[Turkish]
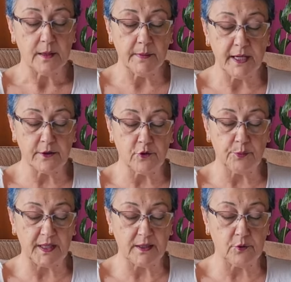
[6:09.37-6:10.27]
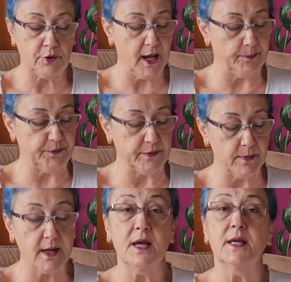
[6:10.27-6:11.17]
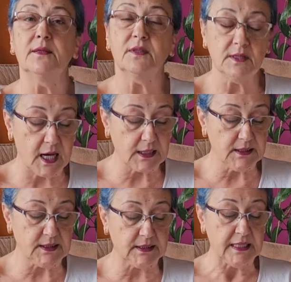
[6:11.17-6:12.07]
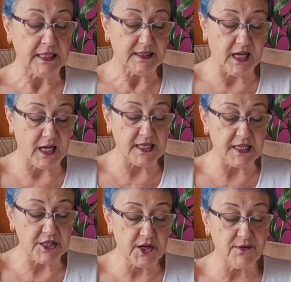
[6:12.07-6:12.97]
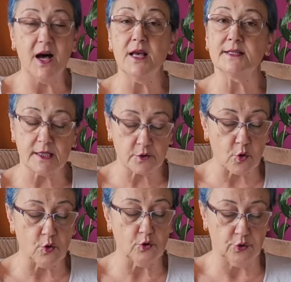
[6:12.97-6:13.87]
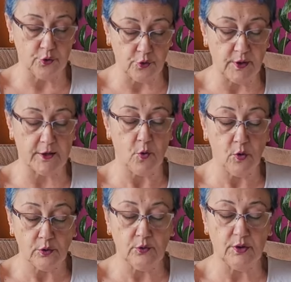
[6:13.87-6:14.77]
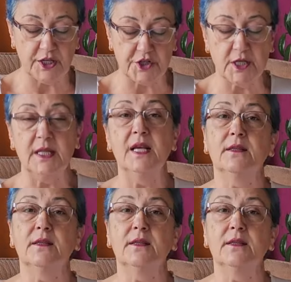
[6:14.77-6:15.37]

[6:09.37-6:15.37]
Manikür pedikür yaptırmak tırnakların daha ince ve hassas olduğu günler olduğu için